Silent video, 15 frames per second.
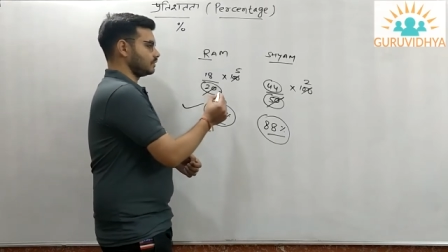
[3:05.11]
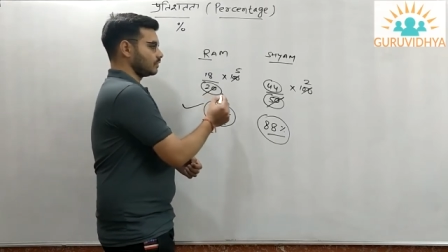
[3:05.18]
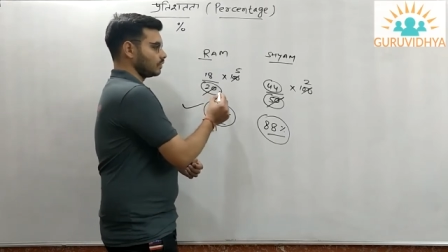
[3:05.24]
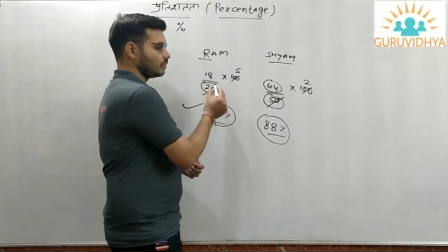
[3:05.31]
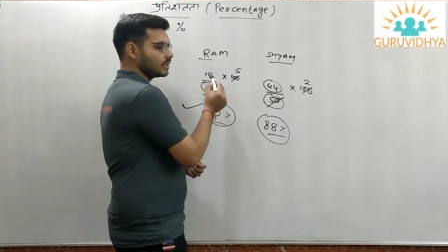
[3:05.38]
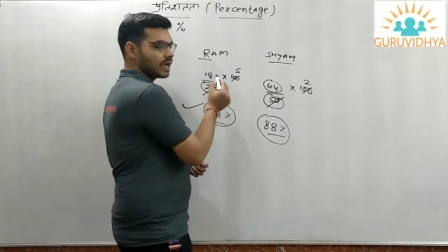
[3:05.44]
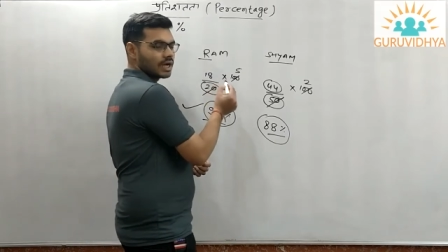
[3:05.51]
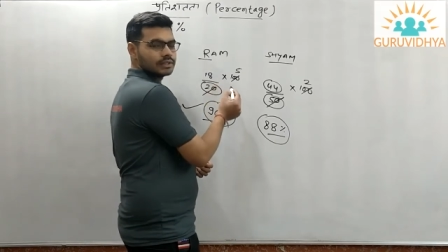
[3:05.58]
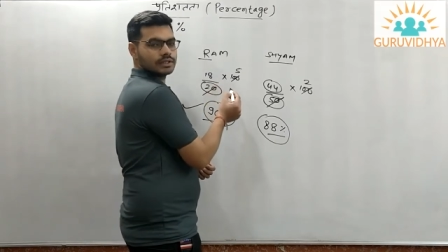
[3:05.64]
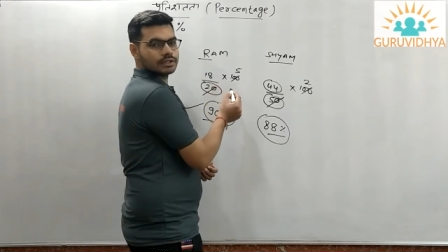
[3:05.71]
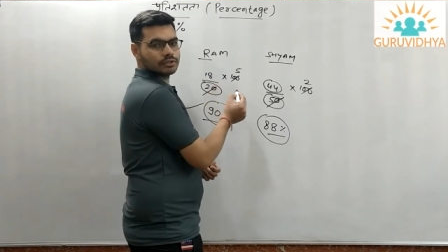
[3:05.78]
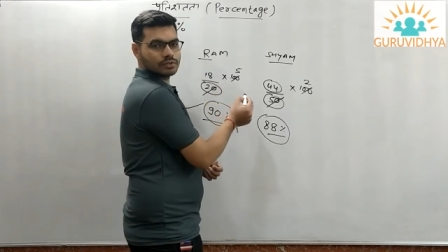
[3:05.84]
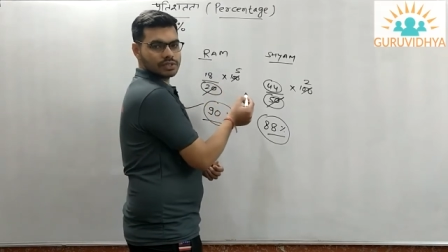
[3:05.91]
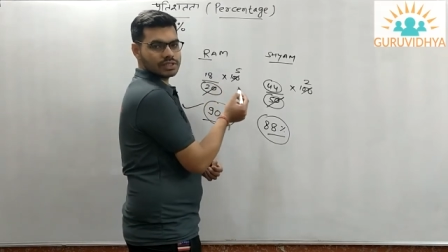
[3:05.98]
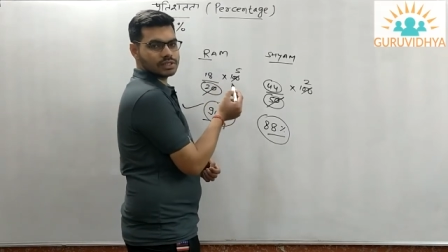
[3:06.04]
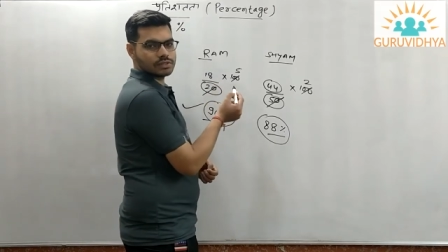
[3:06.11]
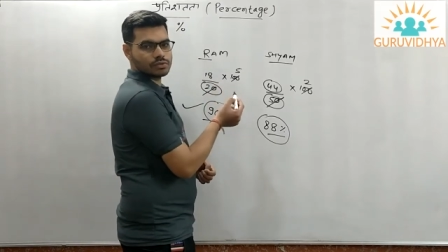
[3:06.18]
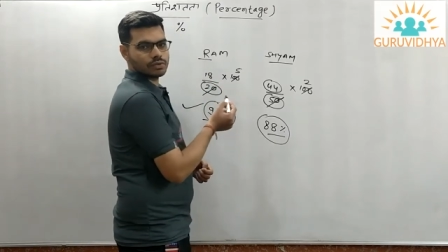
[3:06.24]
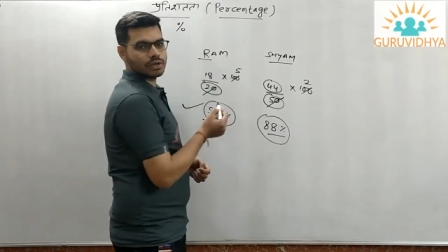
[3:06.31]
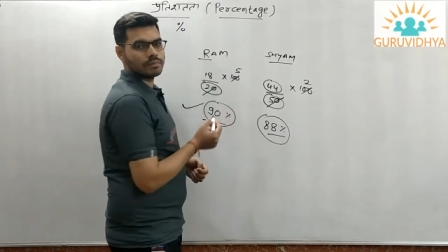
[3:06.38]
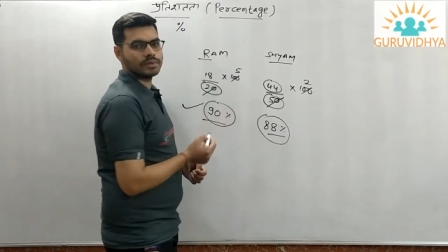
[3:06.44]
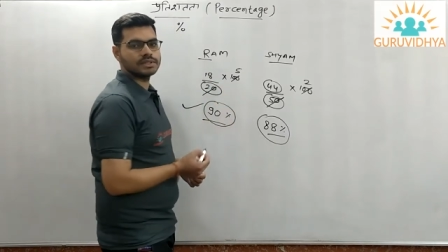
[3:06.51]
तो यहां तक तो डिस्कस हो
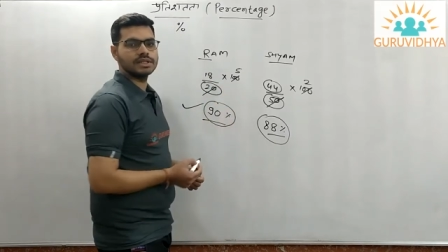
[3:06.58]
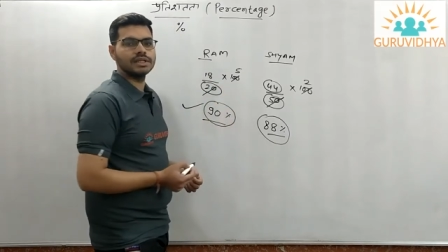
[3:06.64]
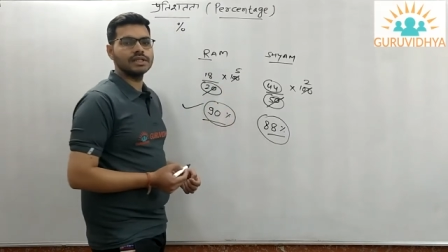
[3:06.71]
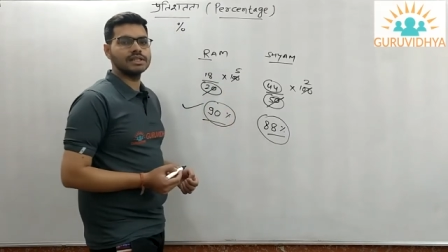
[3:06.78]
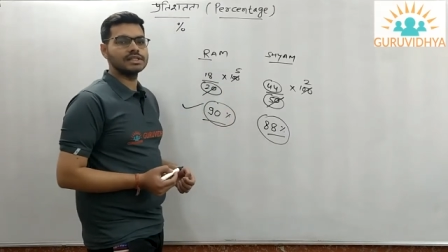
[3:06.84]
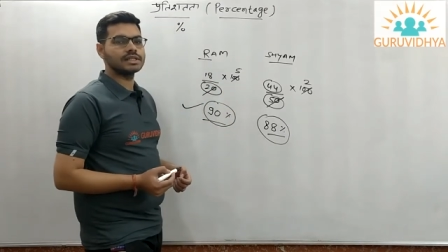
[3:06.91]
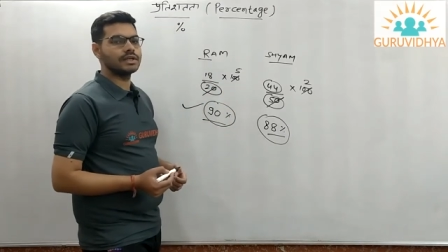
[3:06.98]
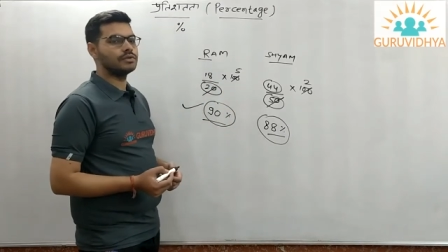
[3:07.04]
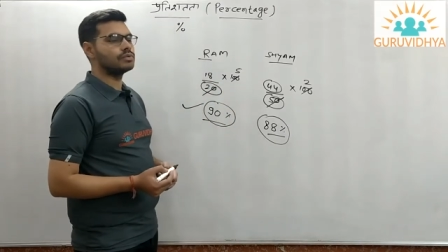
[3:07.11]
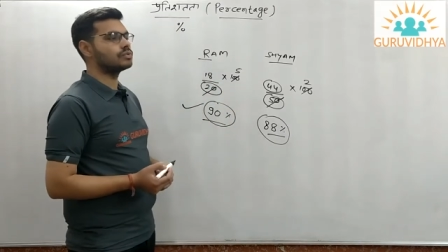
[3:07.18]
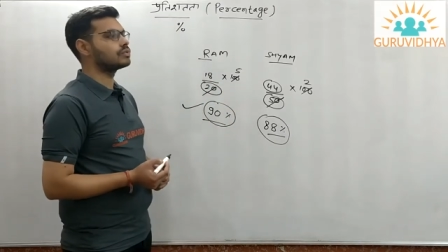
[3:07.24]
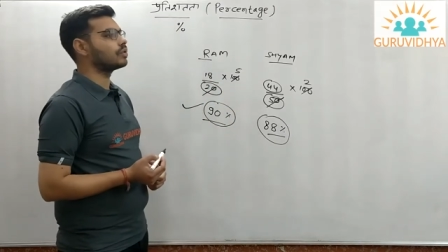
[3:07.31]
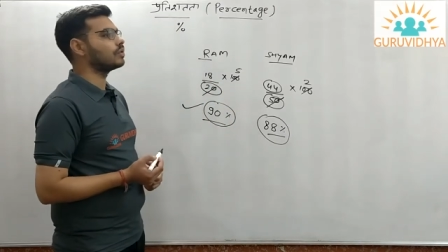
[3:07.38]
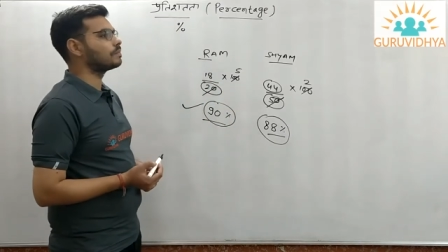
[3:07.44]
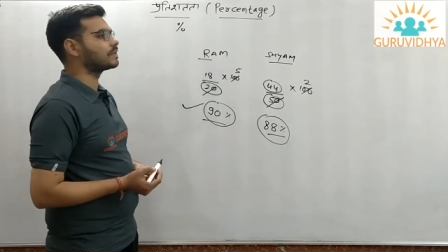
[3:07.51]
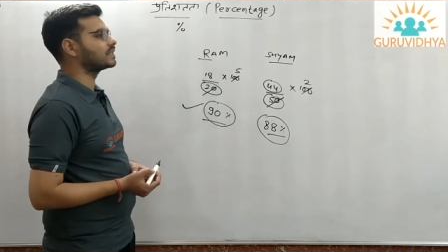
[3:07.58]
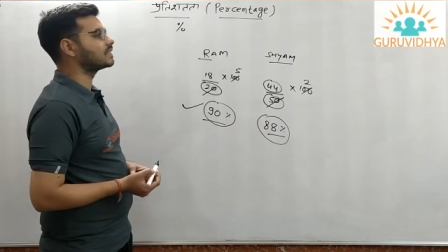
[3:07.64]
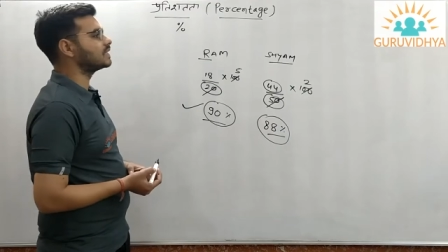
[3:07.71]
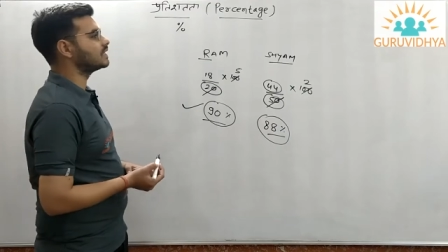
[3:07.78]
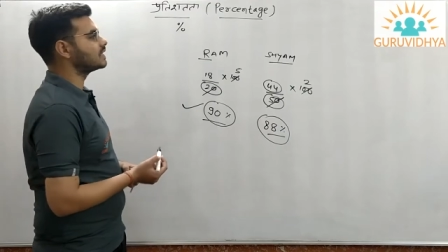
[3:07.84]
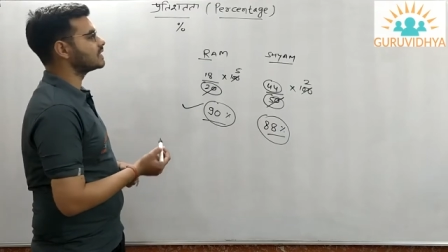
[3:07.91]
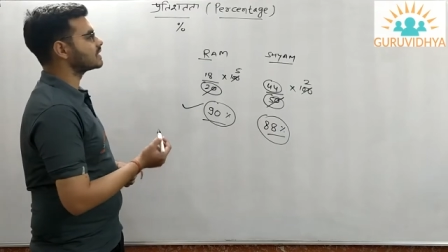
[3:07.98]
गया परसेंटेज का यूज और
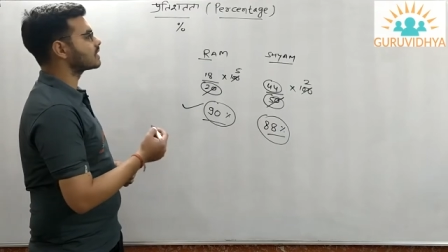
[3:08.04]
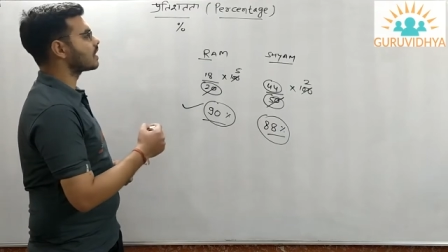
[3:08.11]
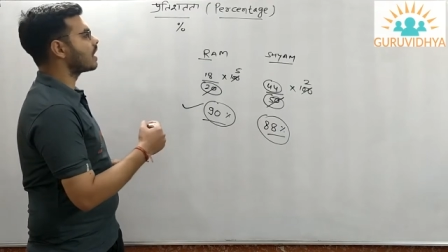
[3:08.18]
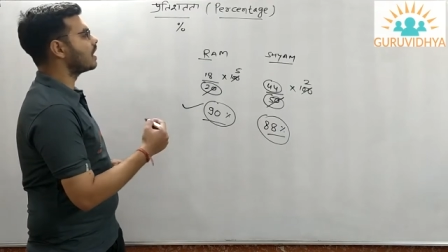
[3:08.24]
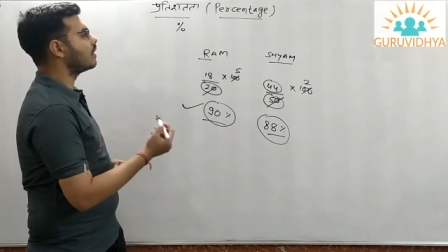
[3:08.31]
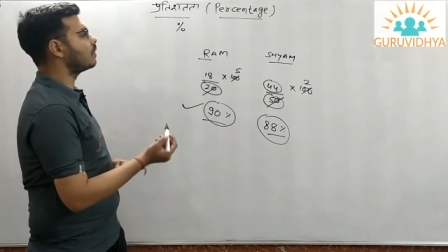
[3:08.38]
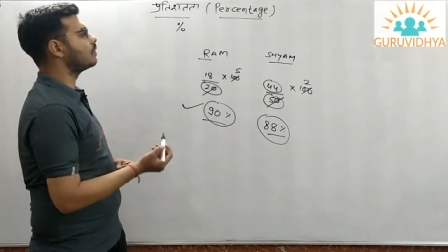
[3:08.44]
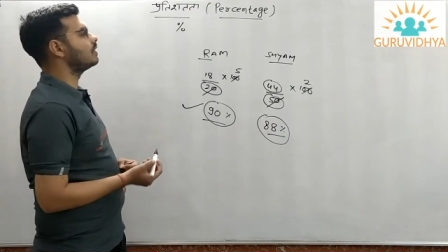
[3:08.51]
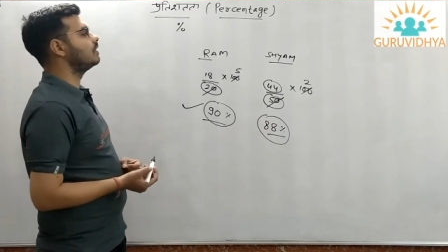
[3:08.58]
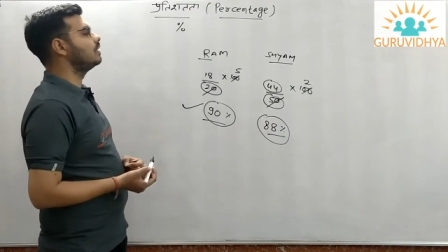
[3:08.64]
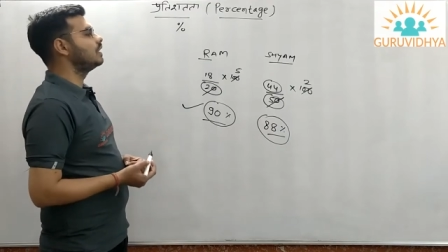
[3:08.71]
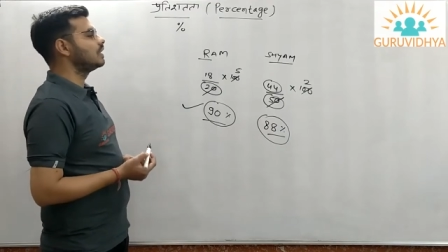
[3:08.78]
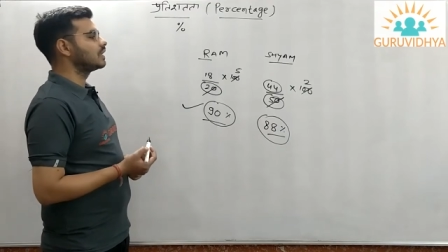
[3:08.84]
परसेंटेज कहाँ और